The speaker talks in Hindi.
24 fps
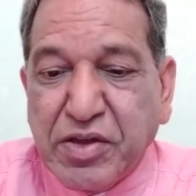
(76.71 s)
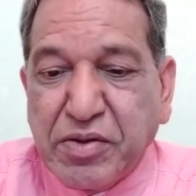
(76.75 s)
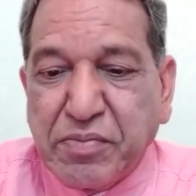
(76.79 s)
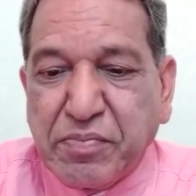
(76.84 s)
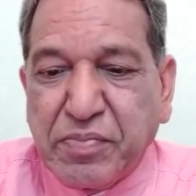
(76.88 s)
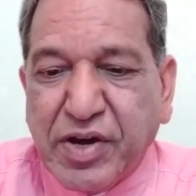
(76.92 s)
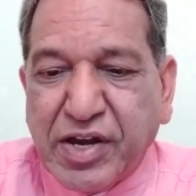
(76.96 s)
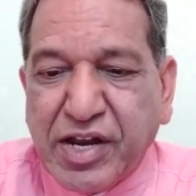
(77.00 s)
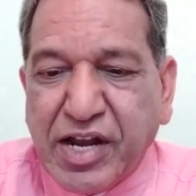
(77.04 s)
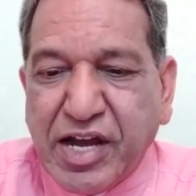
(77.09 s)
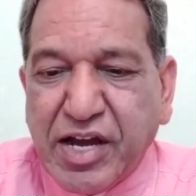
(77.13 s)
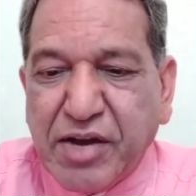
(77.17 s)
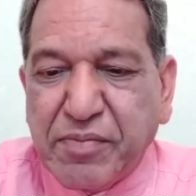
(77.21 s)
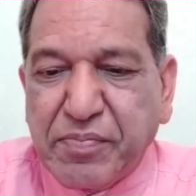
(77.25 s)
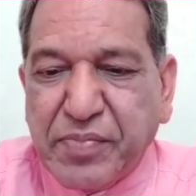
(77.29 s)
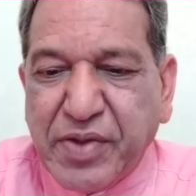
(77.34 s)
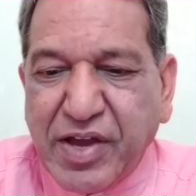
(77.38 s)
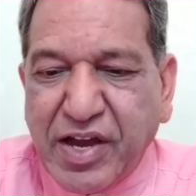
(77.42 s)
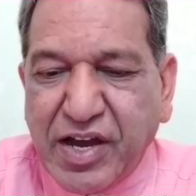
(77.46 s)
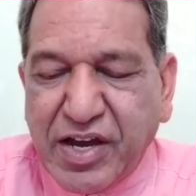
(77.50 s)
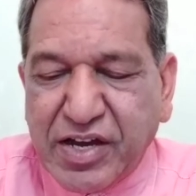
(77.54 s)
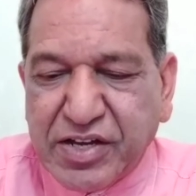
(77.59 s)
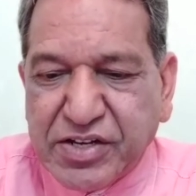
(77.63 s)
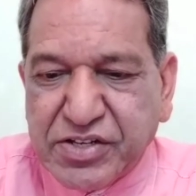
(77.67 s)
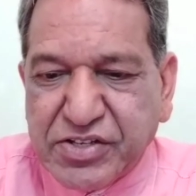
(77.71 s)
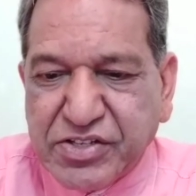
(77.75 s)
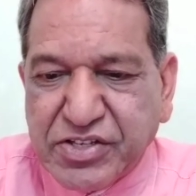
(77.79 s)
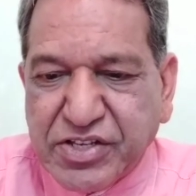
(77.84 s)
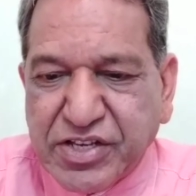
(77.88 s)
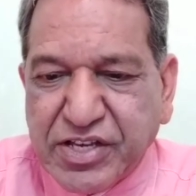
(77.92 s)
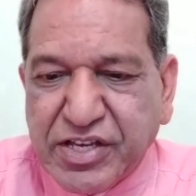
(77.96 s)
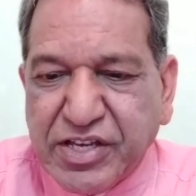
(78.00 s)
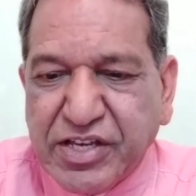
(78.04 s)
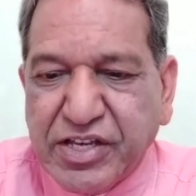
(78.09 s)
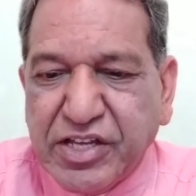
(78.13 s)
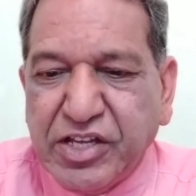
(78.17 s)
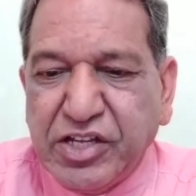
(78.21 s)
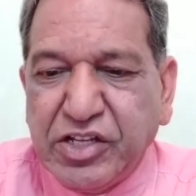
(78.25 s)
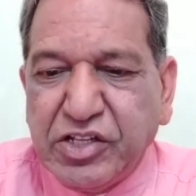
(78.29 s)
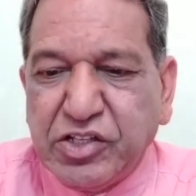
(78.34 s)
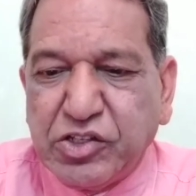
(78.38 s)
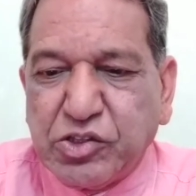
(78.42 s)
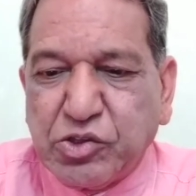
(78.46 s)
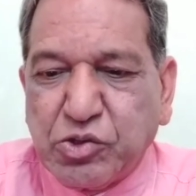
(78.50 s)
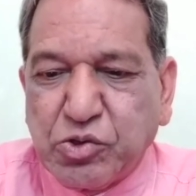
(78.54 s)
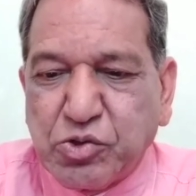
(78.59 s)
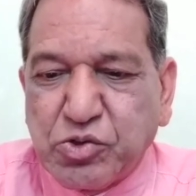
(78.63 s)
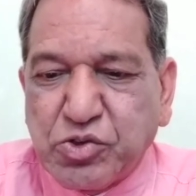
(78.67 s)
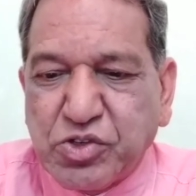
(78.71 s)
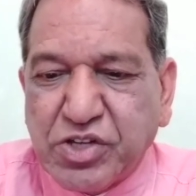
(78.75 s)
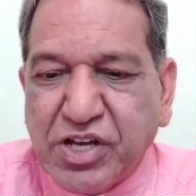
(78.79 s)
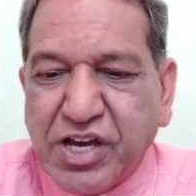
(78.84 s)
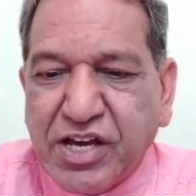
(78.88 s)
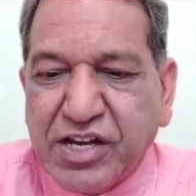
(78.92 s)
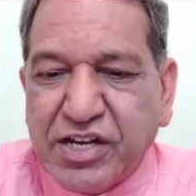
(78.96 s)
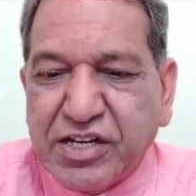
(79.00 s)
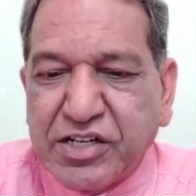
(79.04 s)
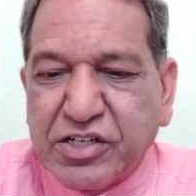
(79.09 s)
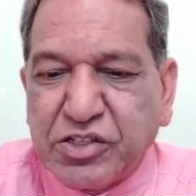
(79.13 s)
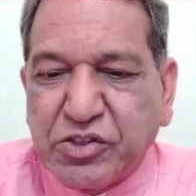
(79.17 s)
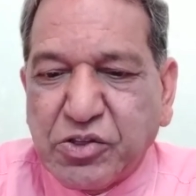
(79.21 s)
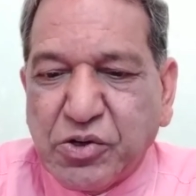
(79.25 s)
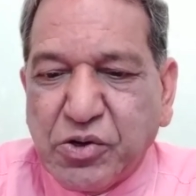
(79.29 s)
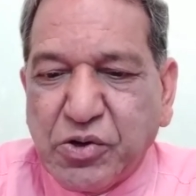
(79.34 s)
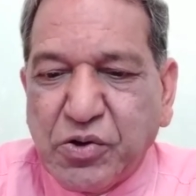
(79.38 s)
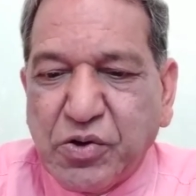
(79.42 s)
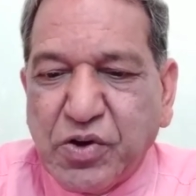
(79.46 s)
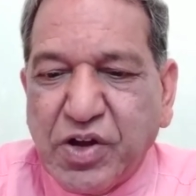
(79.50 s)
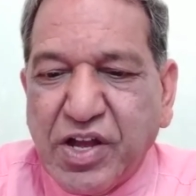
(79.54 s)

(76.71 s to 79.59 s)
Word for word: भरा प्यार से दूसरा रंग तो